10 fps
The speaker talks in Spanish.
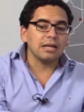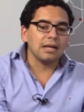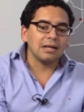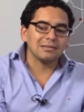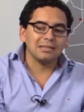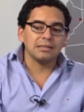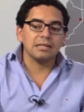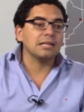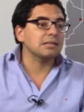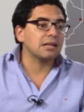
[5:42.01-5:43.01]
que hace
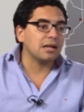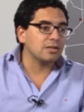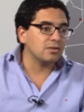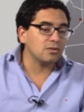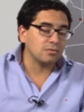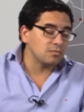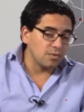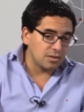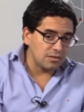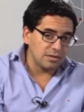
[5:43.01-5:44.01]
30 años, con un
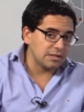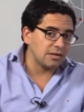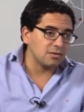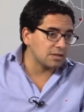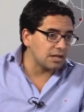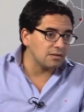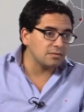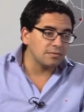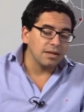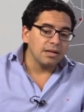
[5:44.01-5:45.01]
modelo que está
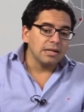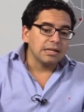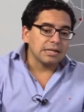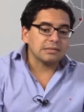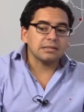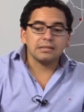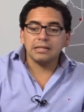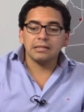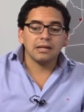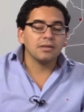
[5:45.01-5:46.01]
agotado, que hace
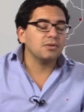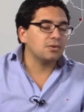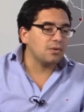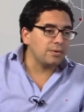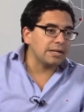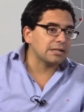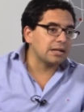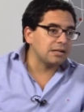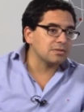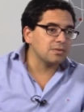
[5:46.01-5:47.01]
30 años
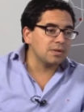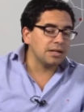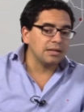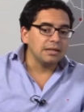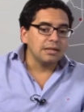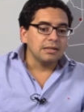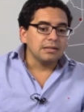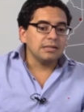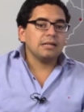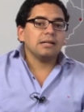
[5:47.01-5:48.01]
gobierna la ciudad
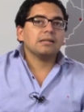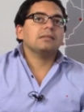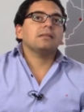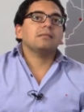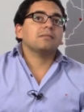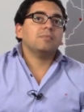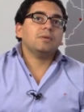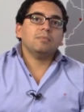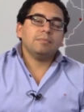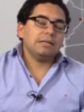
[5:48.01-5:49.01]
y que la gente dice,
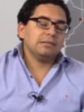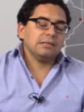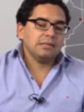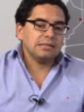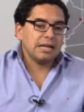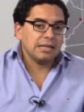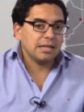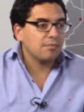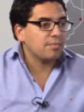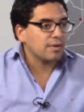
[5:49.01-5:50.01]
bueno, me parece que ya es
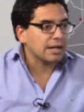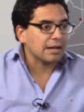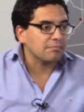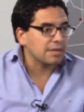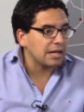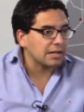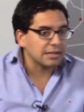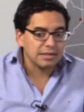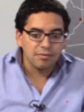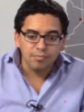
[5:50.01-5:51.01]
tiempo de cambiar,
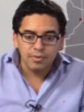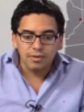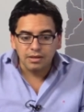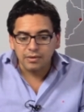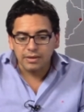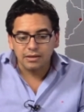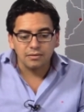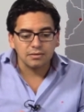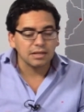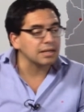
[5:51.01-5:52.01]
es tiempo de que
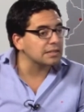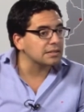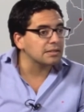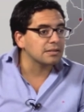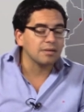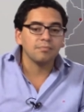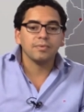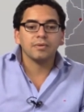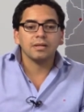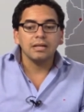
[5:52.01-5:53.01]
venga otra gente, es
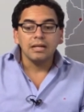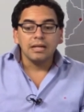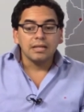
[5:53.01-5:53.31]
tiempo de,